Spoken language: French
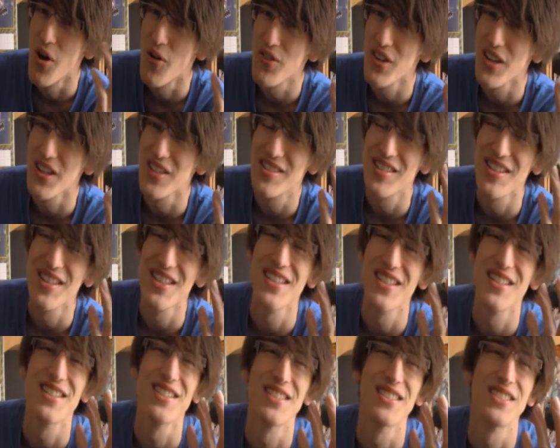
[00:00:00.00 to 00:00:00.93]

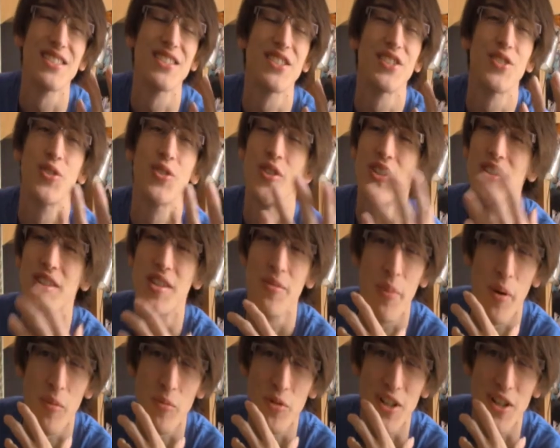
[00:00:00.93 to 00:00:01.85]
vérité, ce n'était
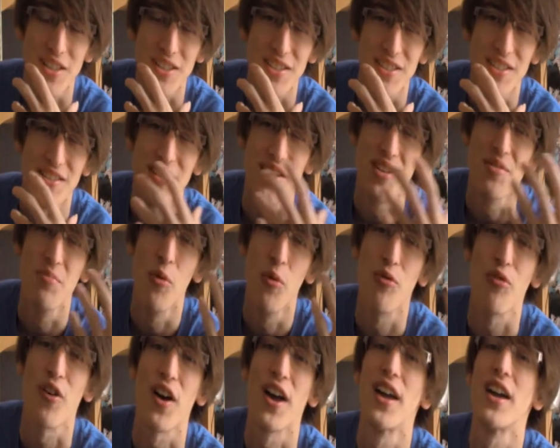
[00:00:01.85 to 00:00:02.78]
pas moi, c'était mon
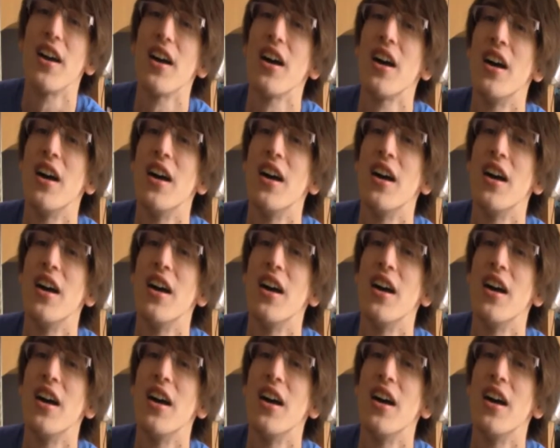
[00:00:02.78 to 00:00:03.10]
frère,